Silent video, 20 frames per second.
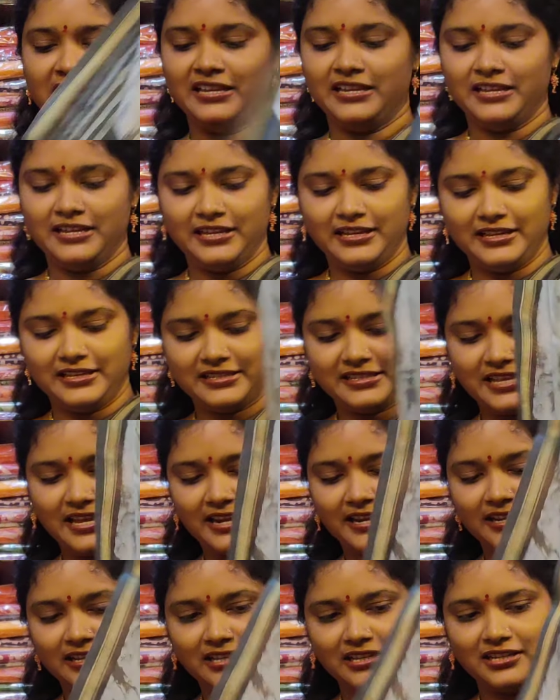ఈ
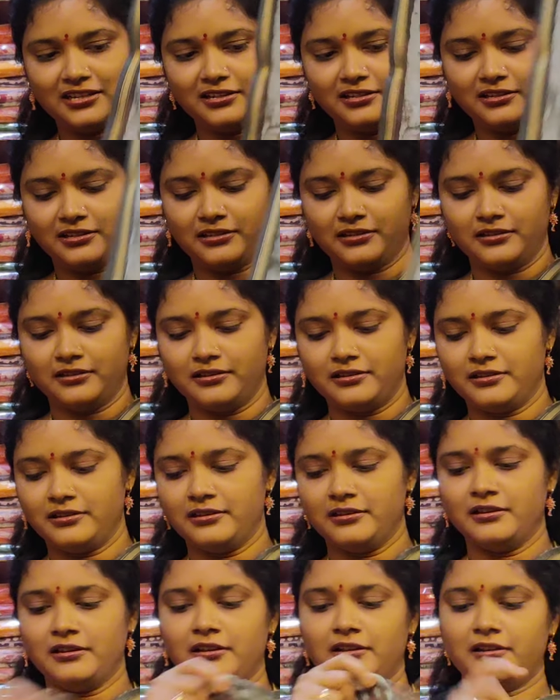శారీకి
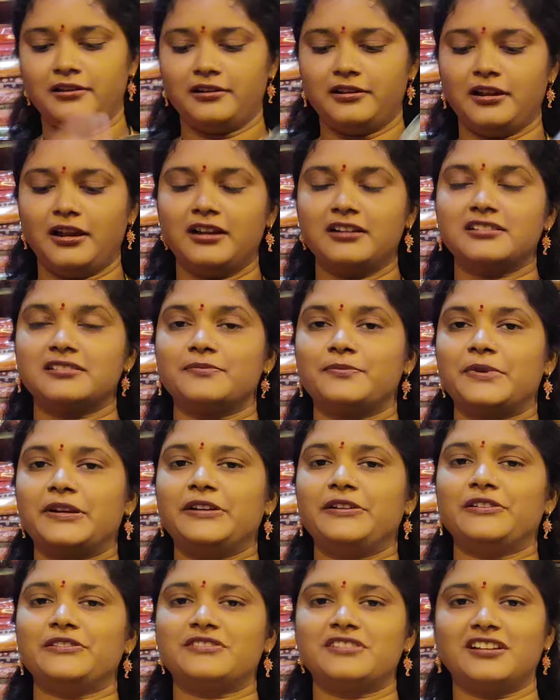డాట్స్ ప్రింట్
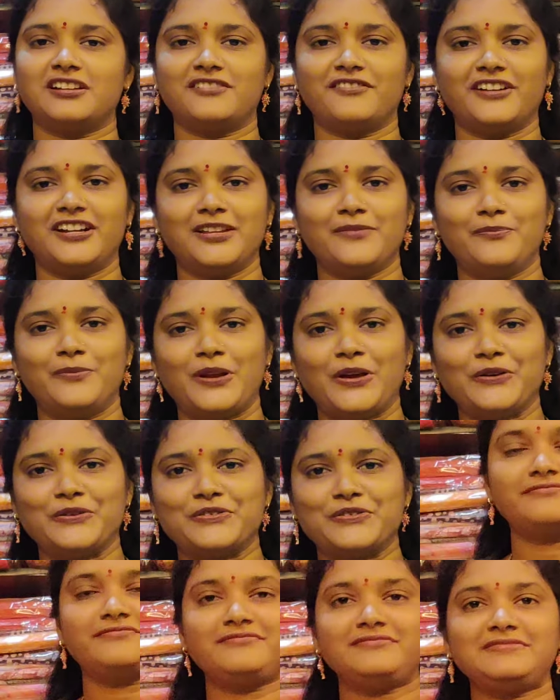వచ్చినటువంటి బ్లౌజ్
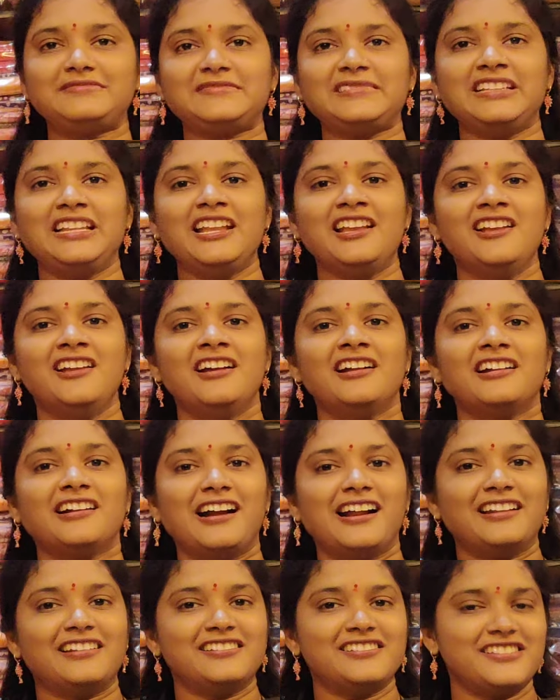కాటన్
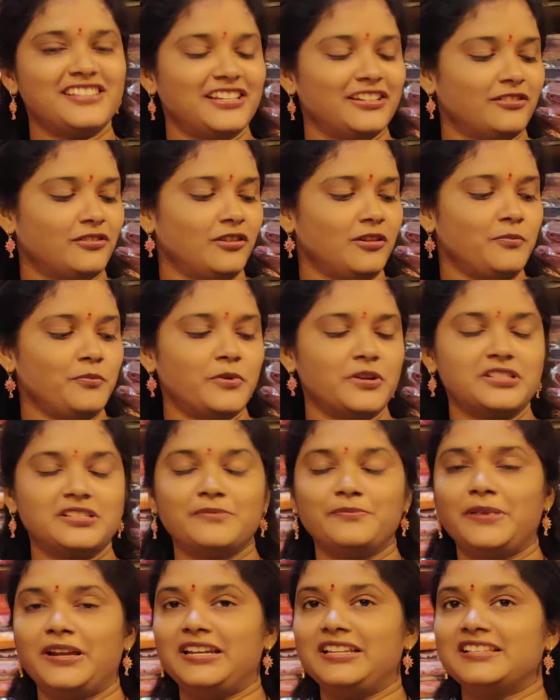సిల్క్లో పోచంపల్లి
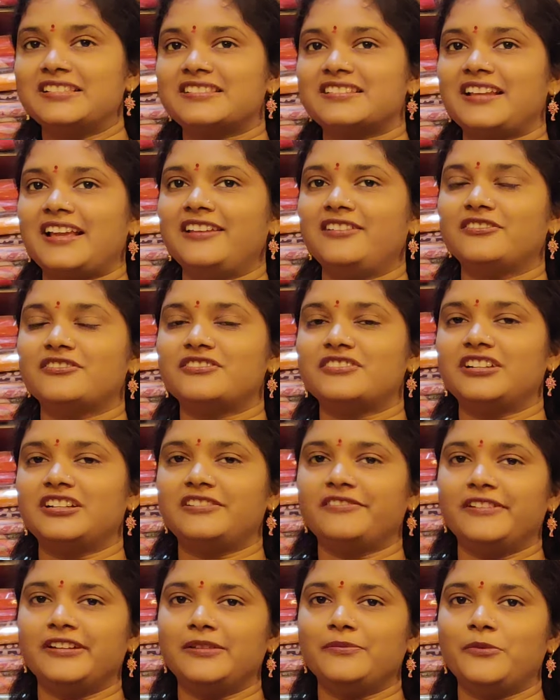స్టైల్ వచ్చినటువంటి
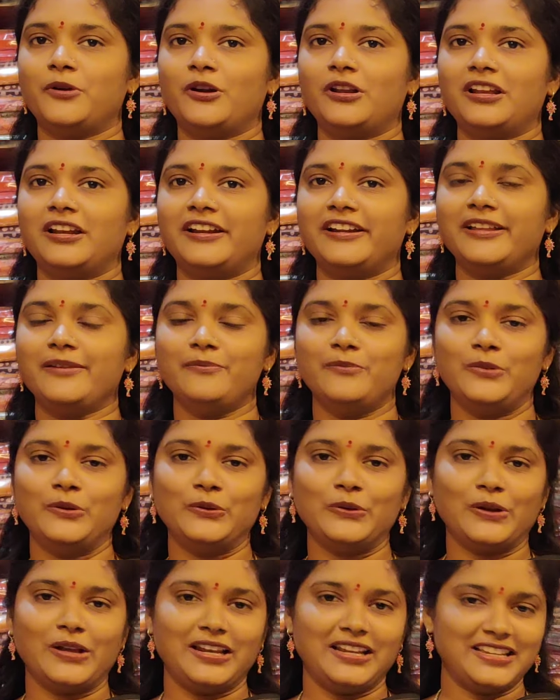మోడల్ అండి బ్లూ
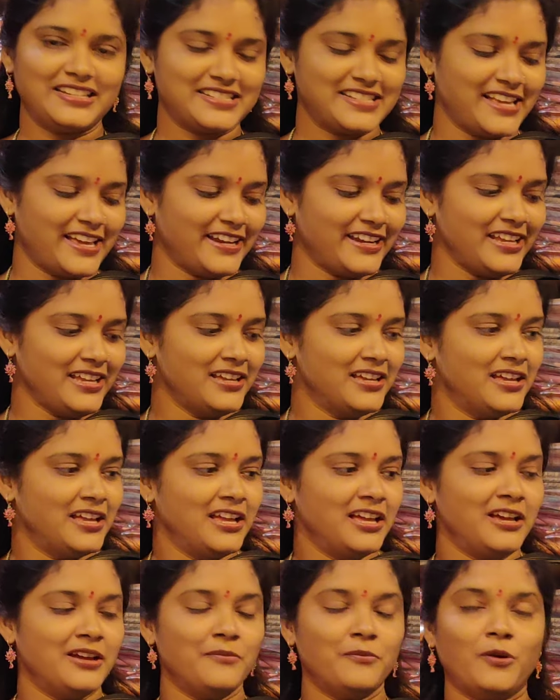కలర్ శారీ
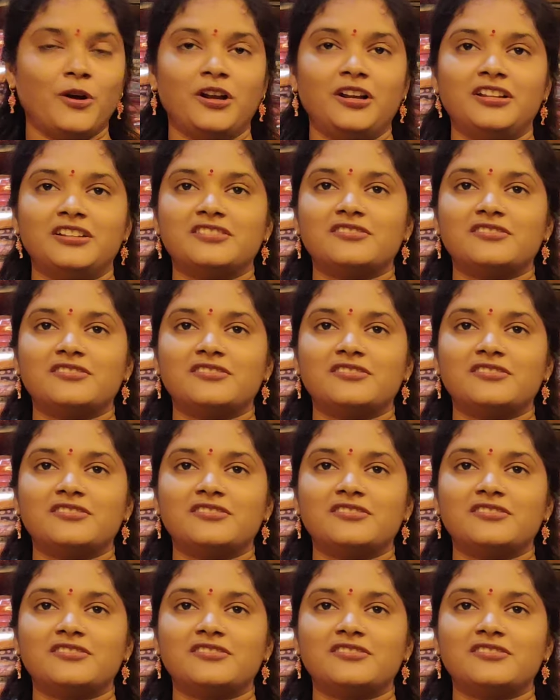బార్డర్స్ కూడా